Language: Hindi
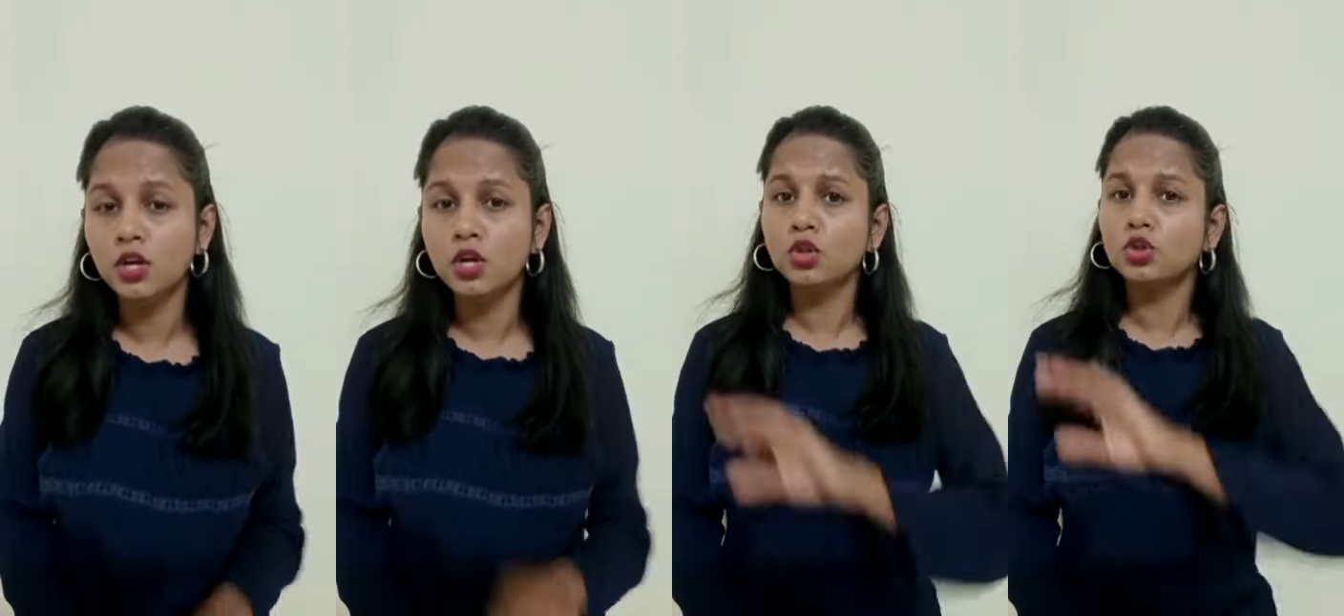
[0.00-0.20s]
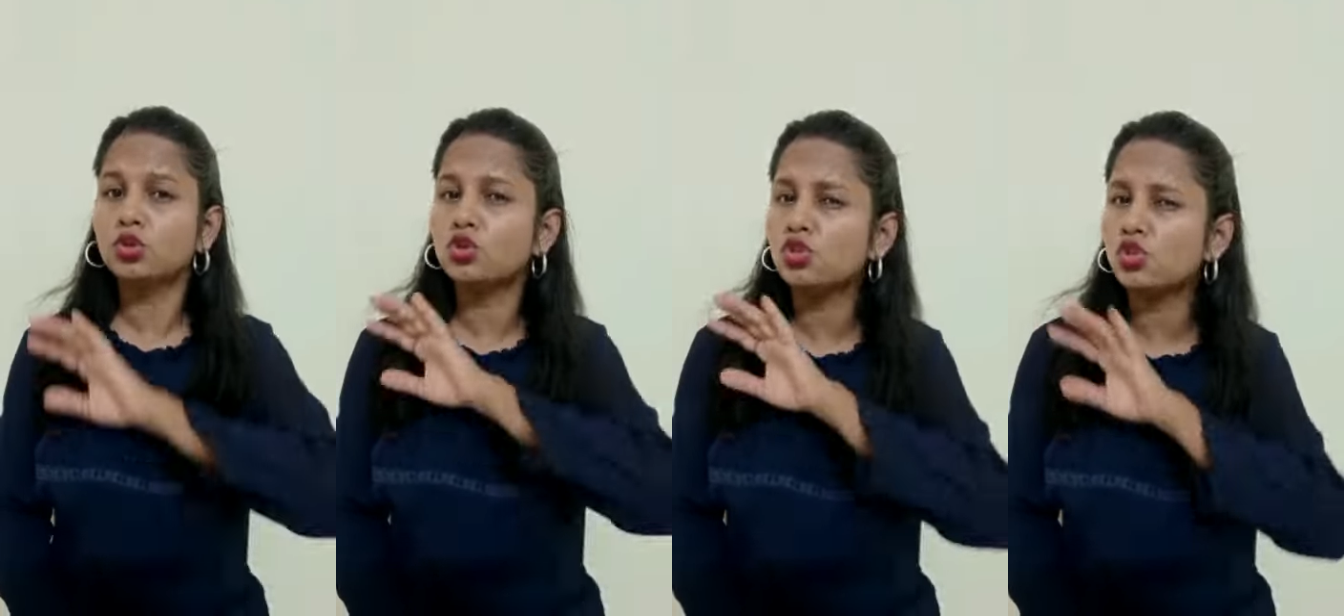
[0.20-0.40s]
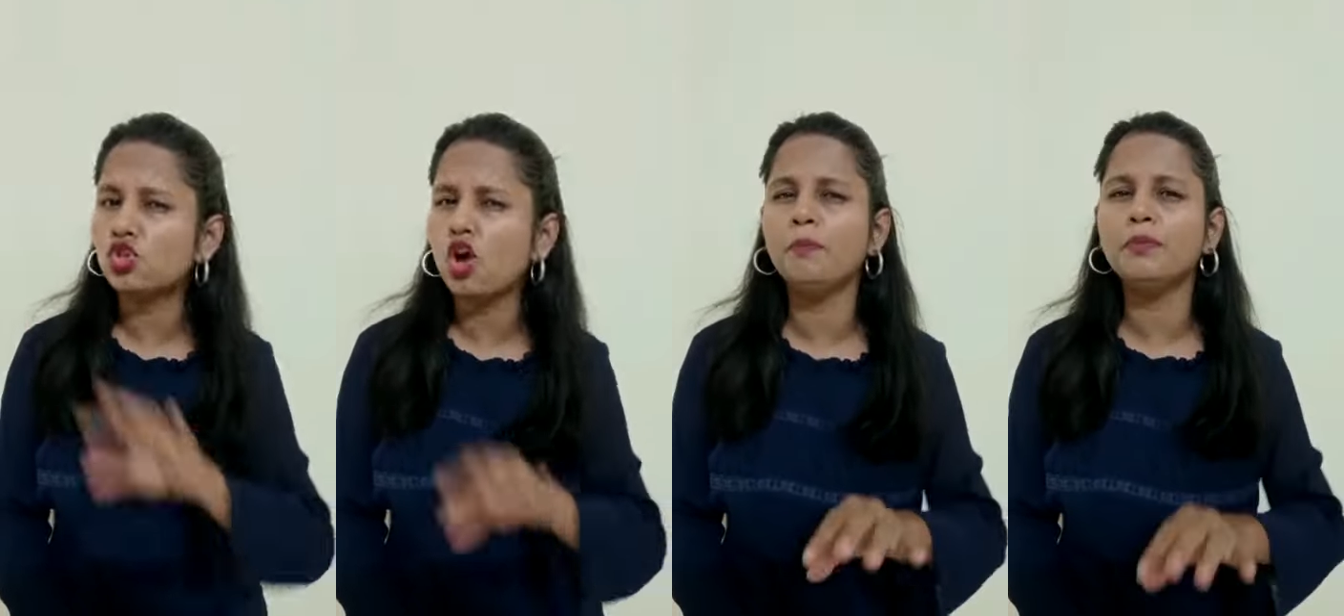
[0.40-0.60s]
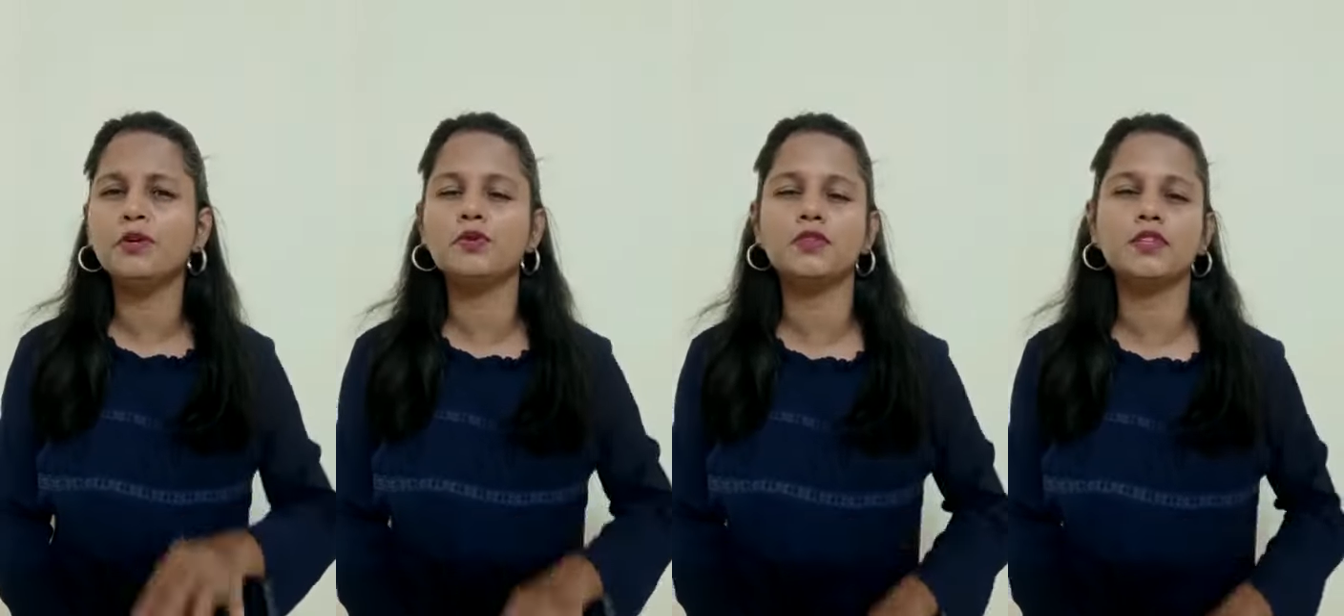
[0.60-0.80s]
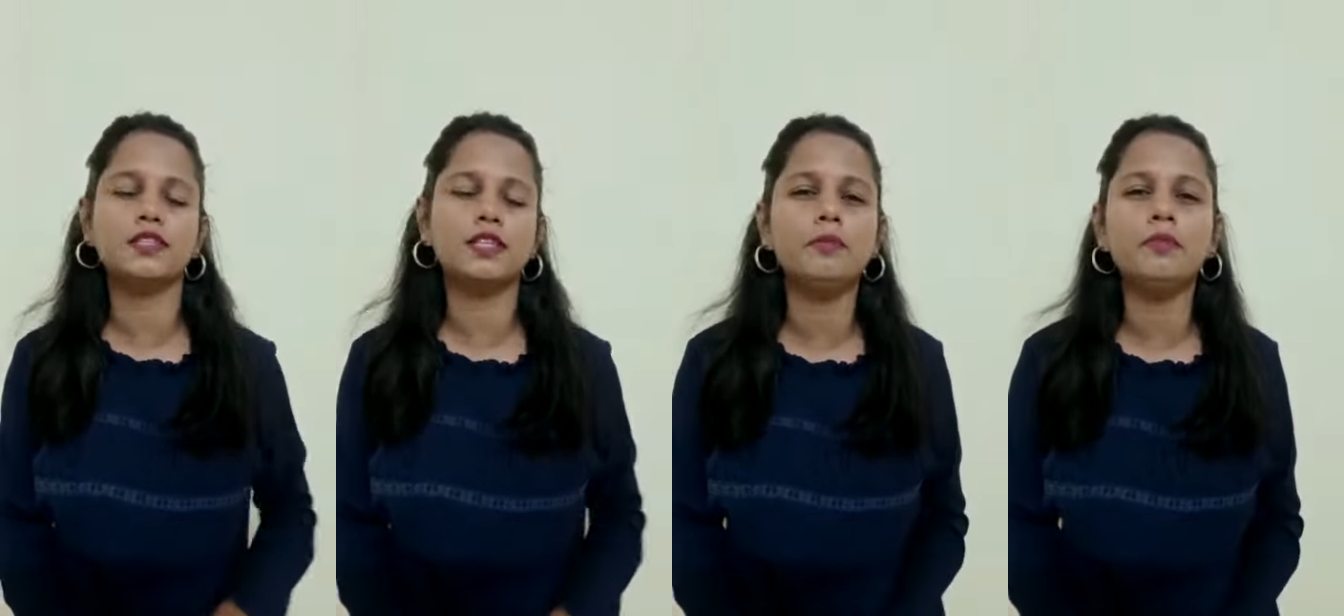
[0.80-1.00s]
तो स्टॉप
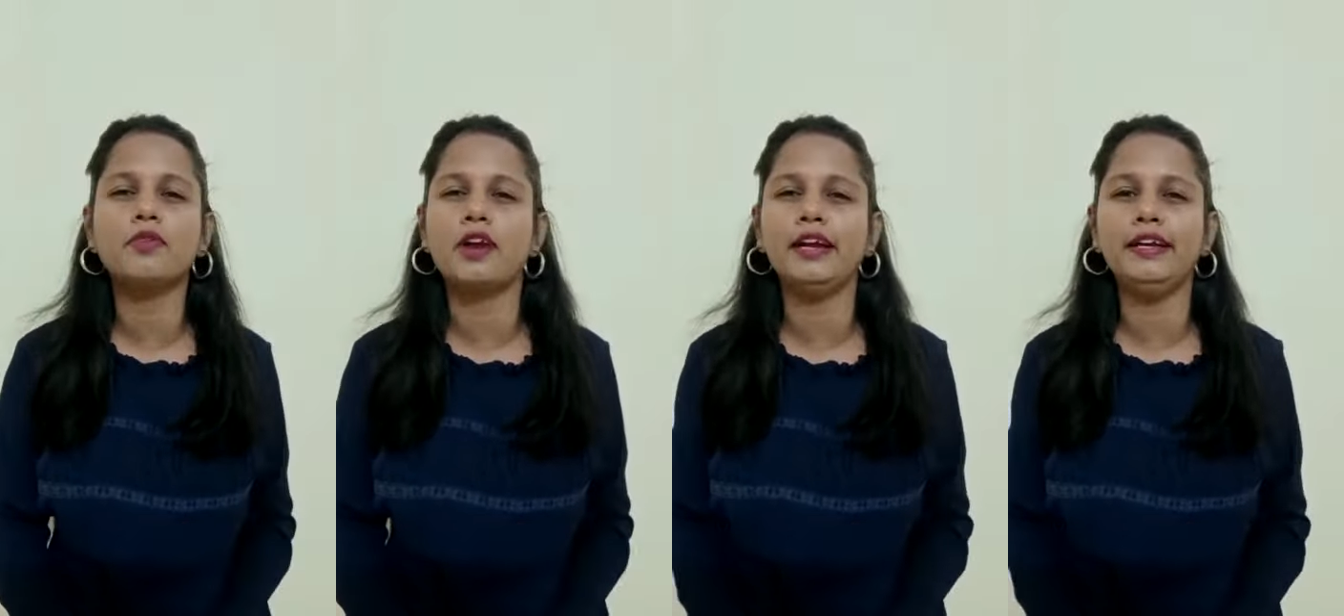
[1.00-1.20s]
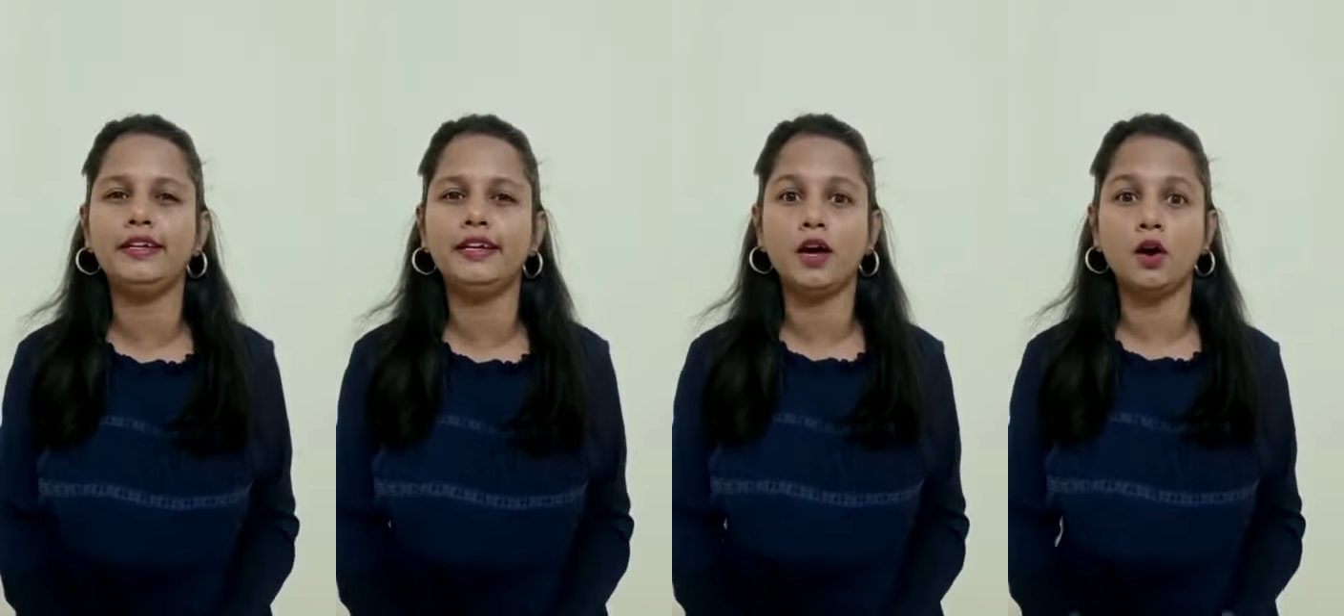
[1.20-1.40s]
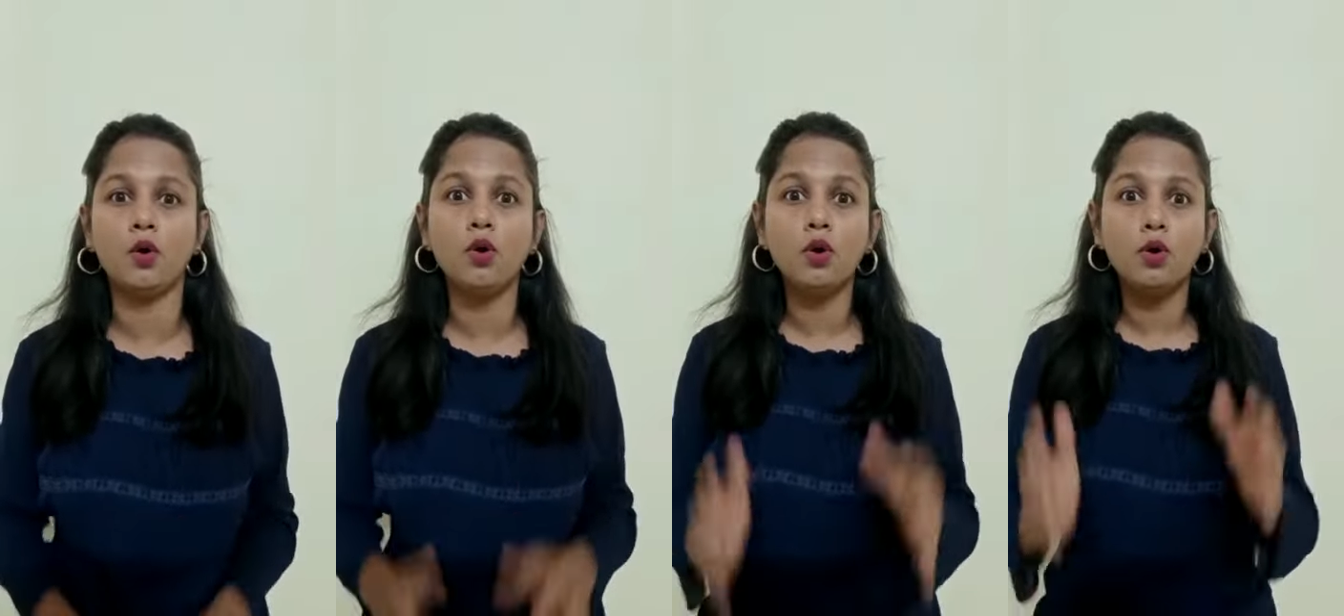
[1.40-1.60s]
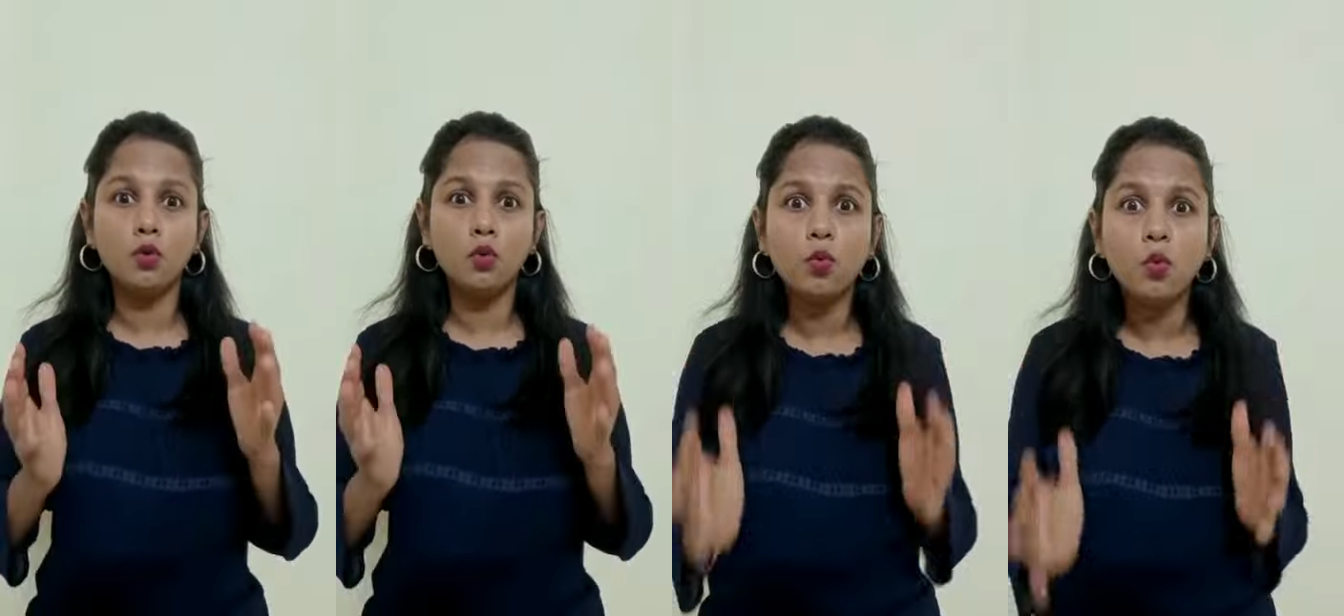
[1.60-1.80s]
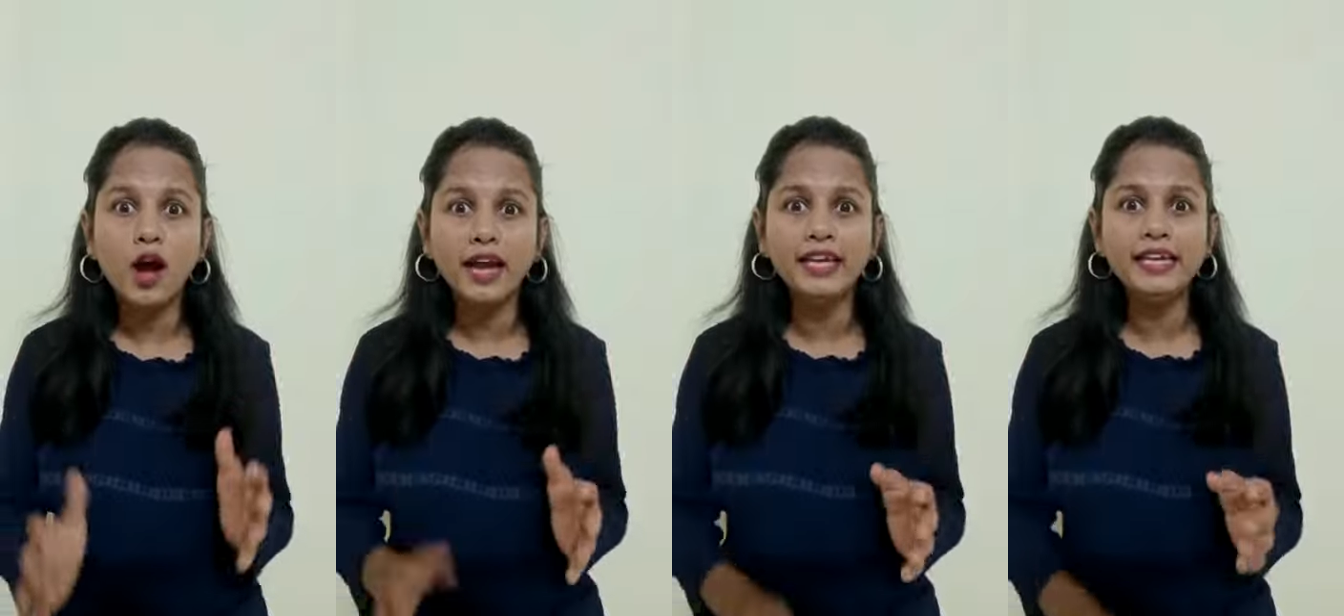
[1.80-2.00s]
यूजिंग दम राइट नाउ
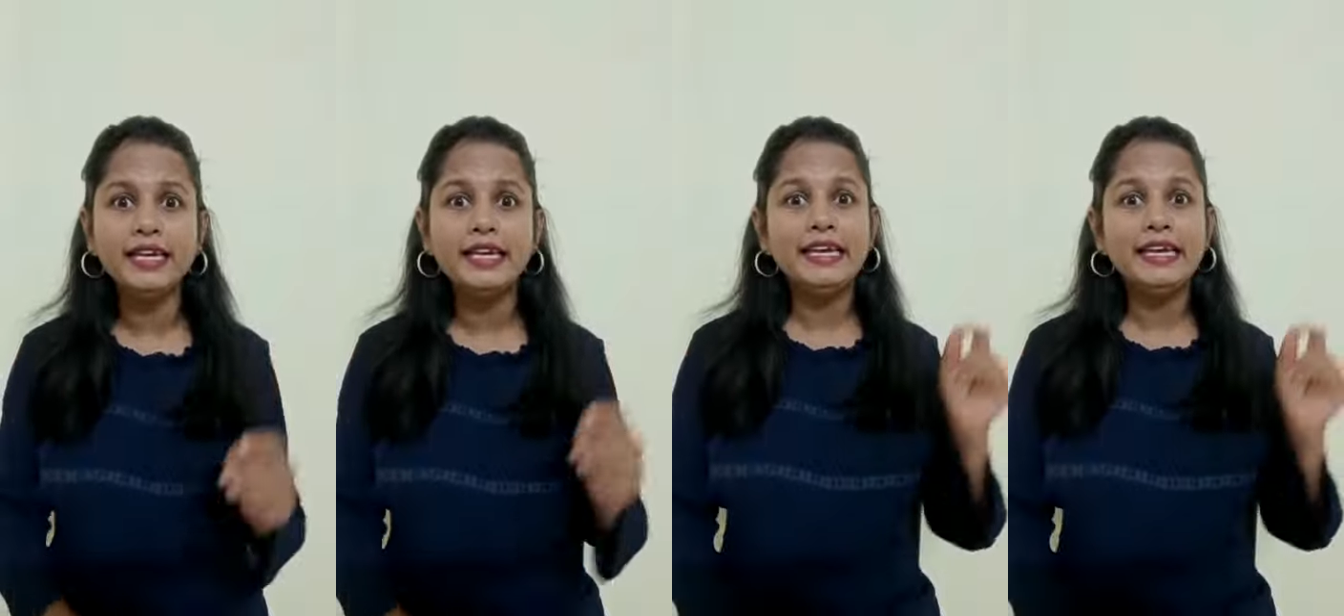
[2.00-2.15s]
वाई